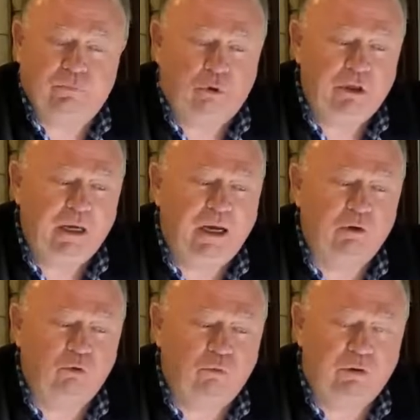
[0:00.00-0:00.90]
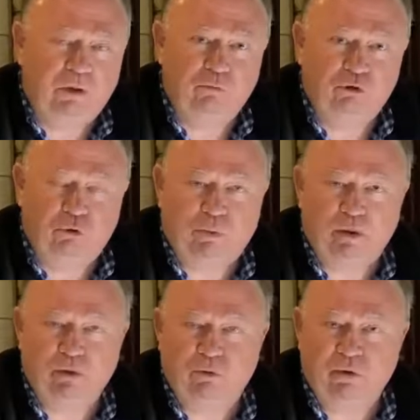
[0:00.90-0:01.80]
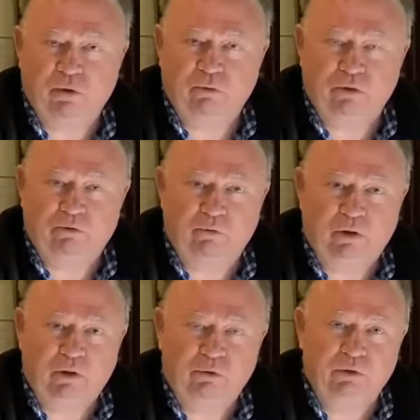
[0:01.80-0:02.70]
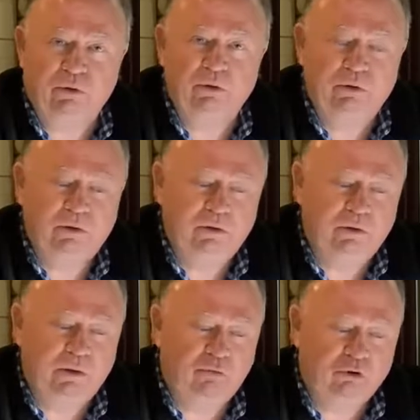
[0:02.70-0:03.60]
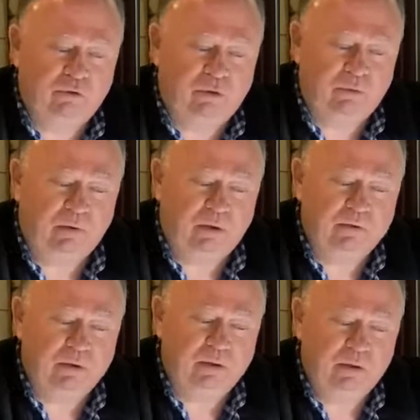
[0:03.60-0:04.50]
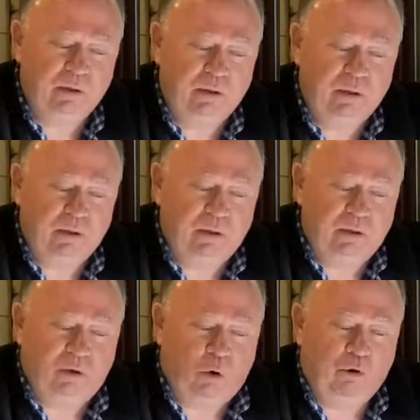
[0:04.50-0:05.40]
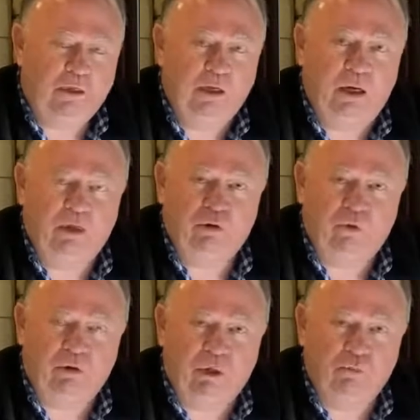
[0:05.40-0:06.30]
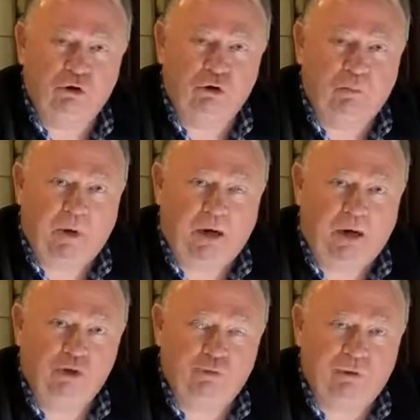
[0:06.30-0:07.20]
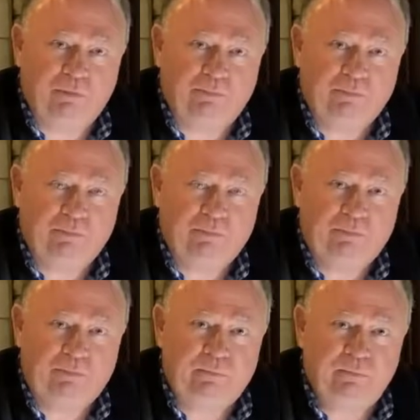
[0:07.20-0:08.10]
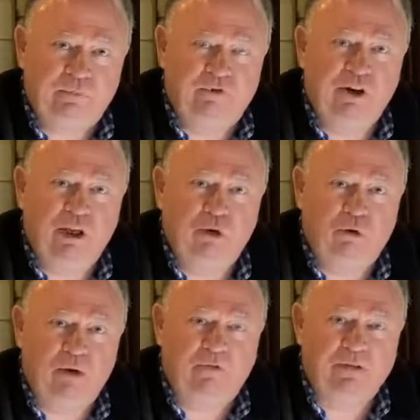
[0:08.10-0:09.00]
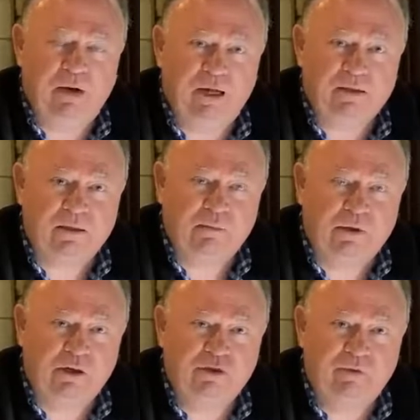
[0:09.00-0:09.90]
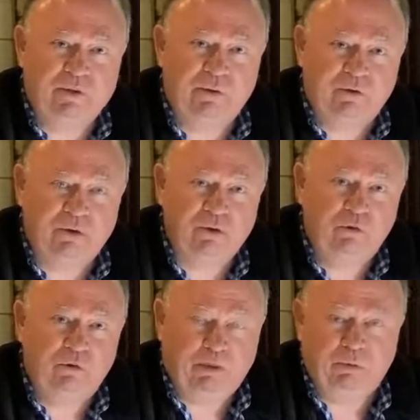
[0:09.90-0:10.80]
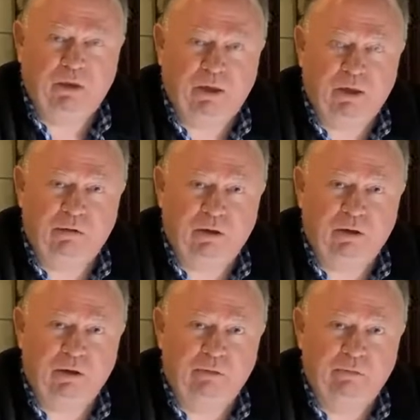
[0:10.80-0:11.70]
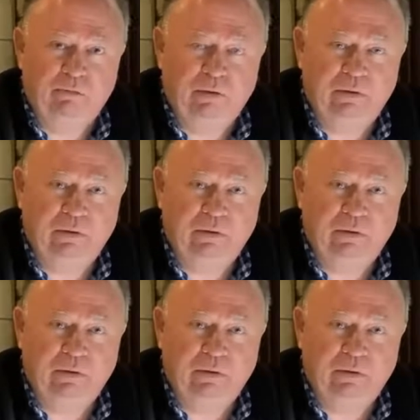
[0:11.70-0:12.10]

Он не готов к тому, что происходит сегодня в Беларуси, к тому, что в Хабаровске. Он не готов к тому, что покажут в регионах, в Смоленске прежде всего и в Ростове, предполагаю я, Караулов,